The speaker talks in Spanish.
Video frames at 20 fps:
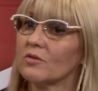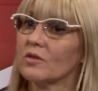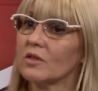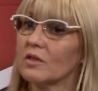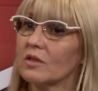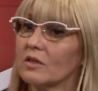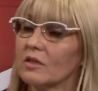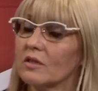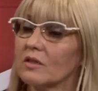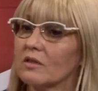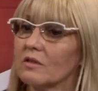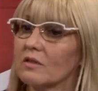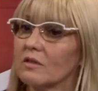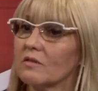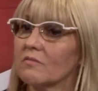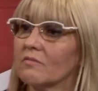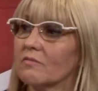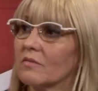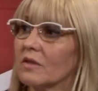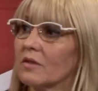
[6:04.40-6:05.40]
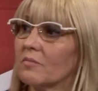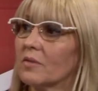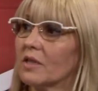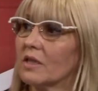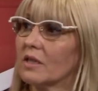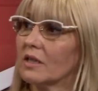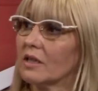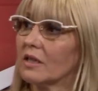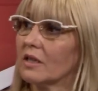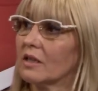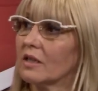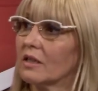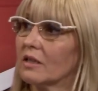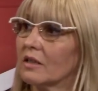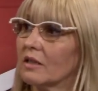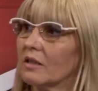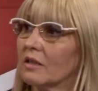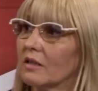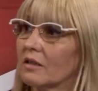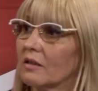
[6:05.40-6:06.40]
Este, sí. es para las
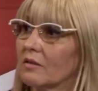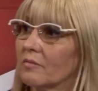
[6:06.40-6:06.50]
eh, Y